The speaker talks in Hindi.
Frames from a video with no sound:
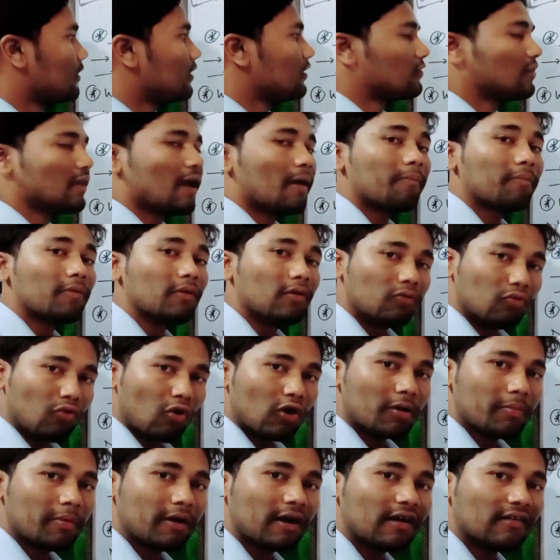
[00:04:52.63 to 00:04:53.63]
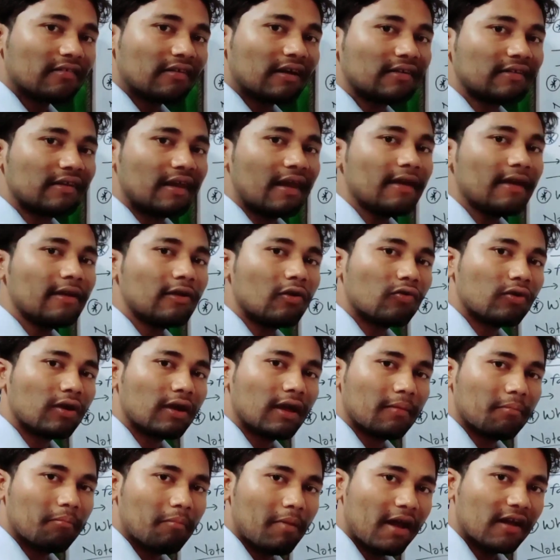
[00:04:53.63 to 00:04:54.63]
इसे आप नोट भी कर सकते हैं
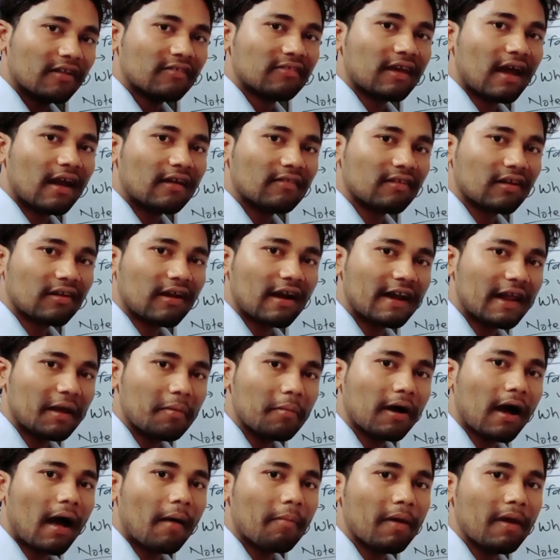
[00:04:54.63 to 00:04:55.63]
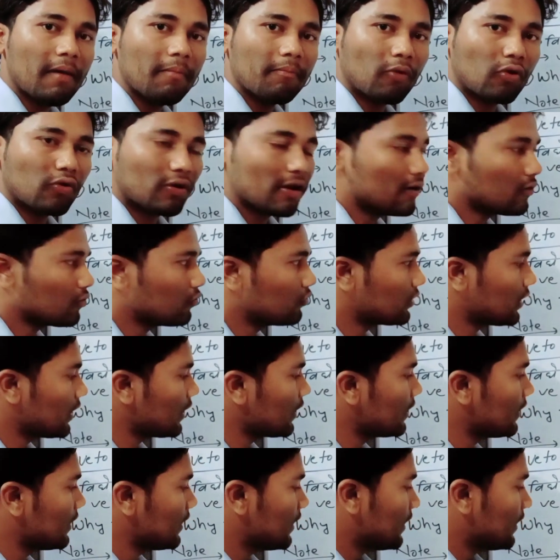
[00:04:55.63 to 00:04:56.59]
क्योंकि मेन्स के आंसर राइटिंग में काफी इंपोर्टेंट होंगे